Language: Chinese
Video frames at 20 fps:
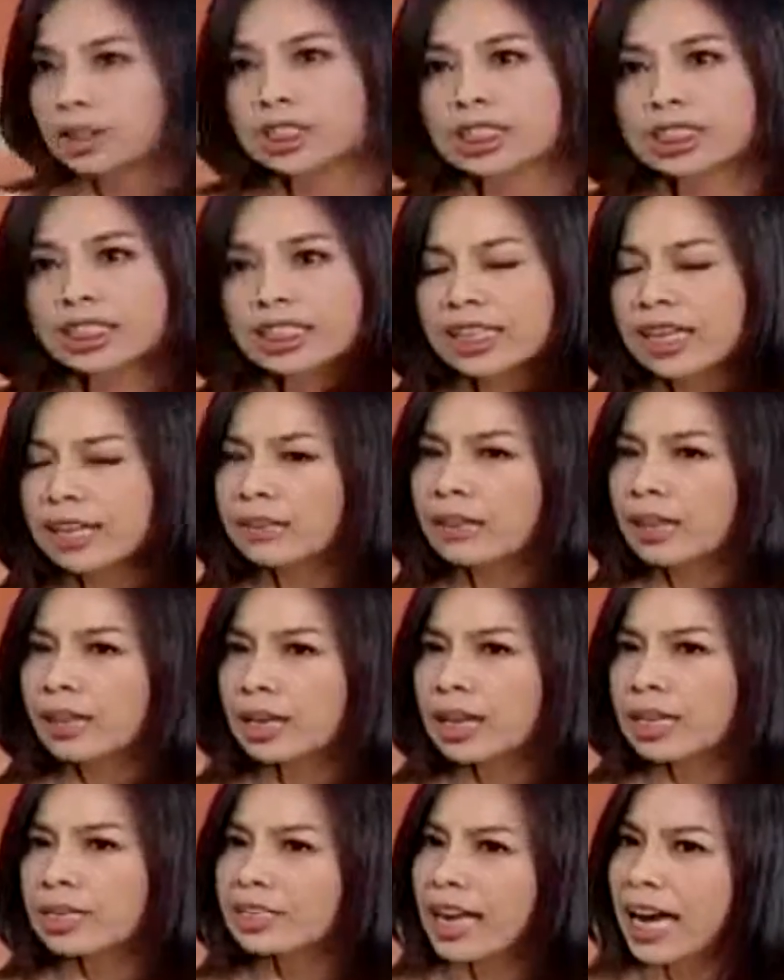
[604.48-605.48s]
今天。
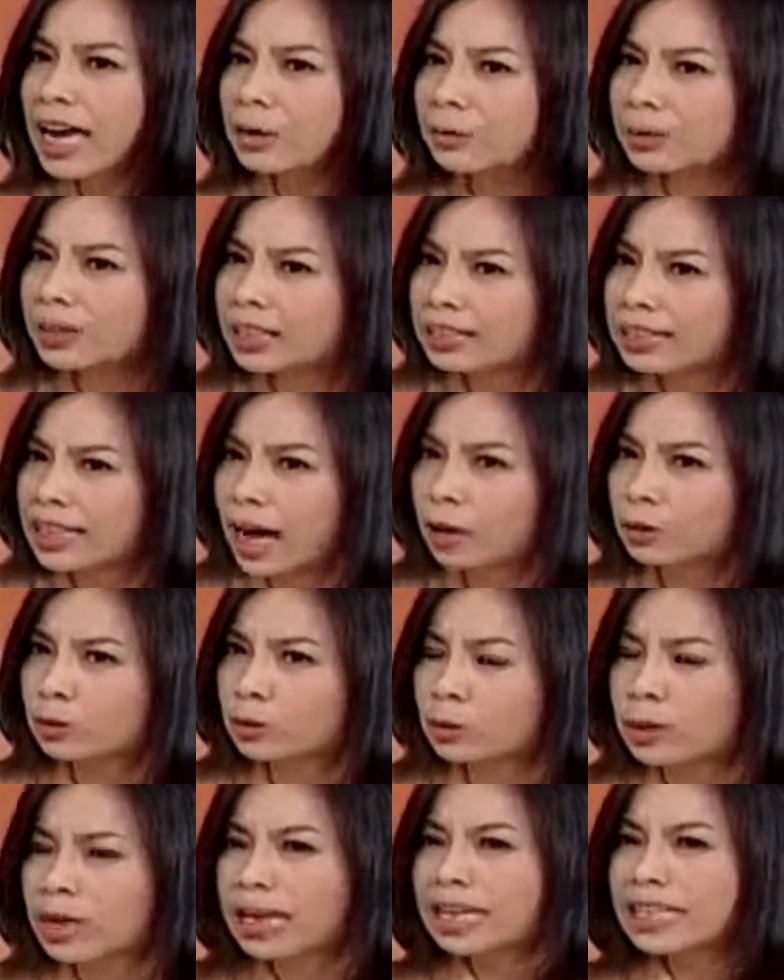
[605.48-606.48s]
蔡英文的家
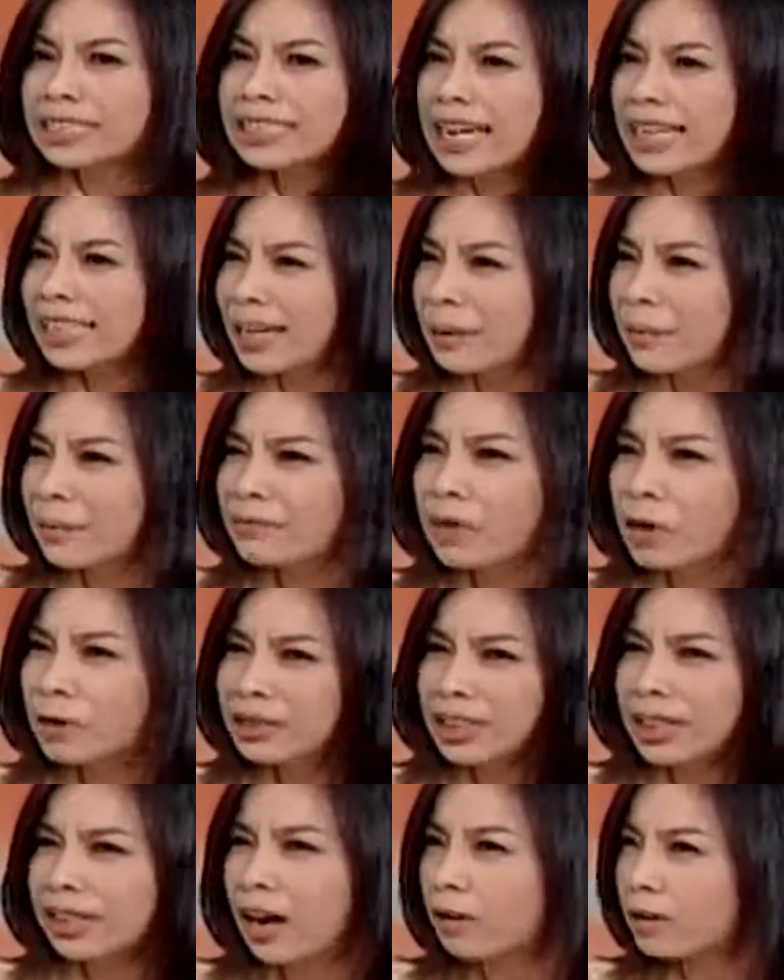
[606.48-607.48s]
族在那么
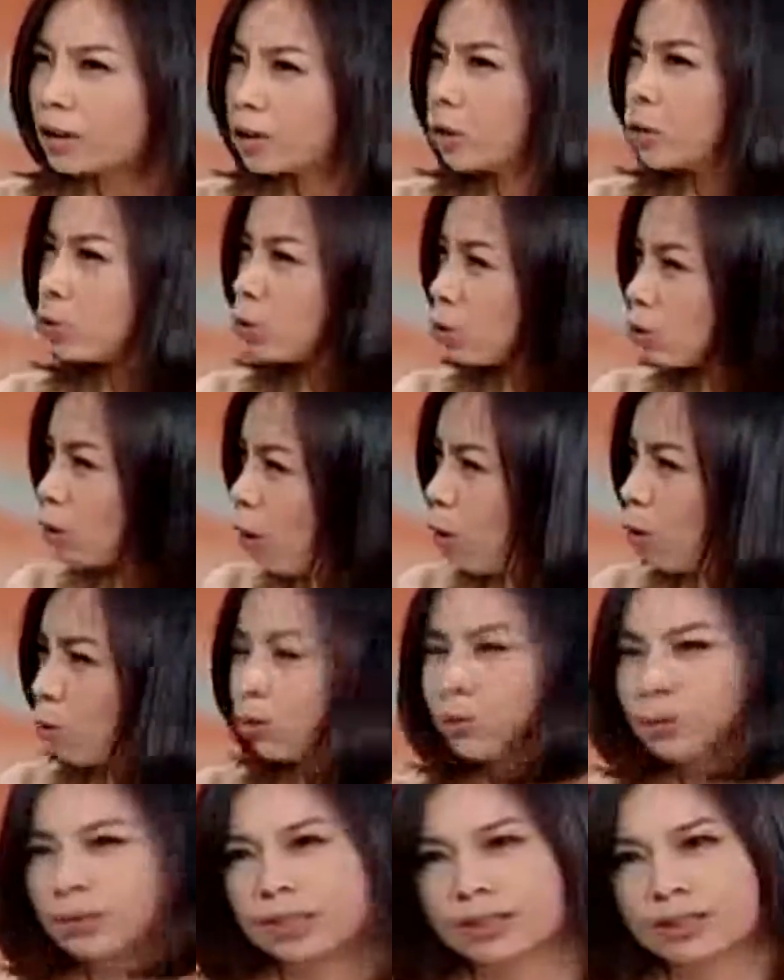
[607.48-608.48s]
风险高的时候就
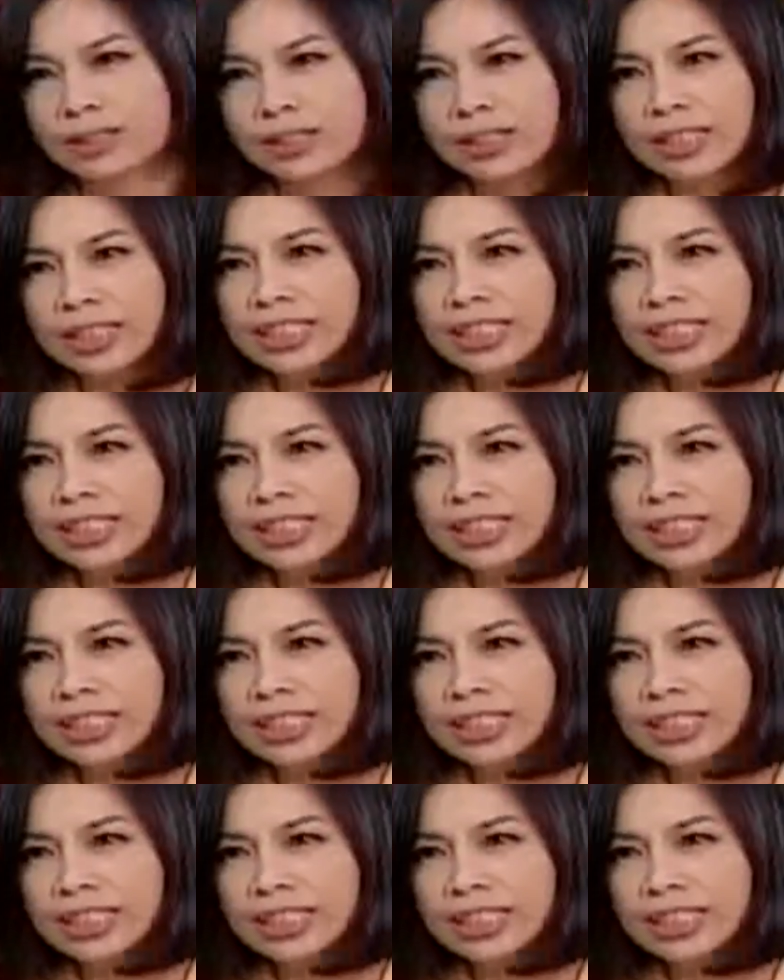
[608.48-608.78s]
投入了，